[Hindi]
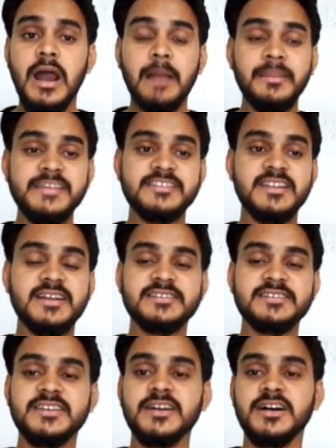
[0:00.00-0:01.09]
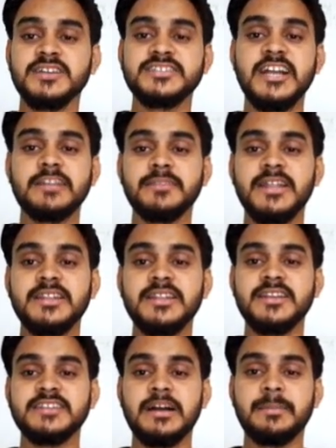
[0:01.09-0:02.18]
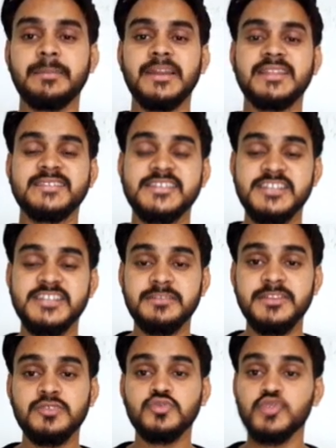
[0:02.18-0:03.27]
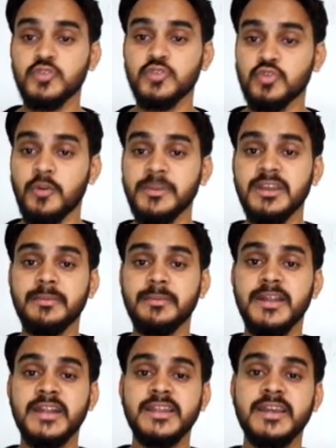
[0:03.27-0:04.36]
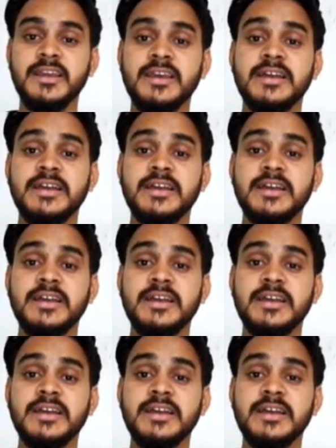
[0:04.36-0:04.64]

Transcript: हमने इस तरह का से चार्ट बना लिया जहाँ पे पहला शिक्षण बिंदु जो टॉपिक हमें पढ़ाना है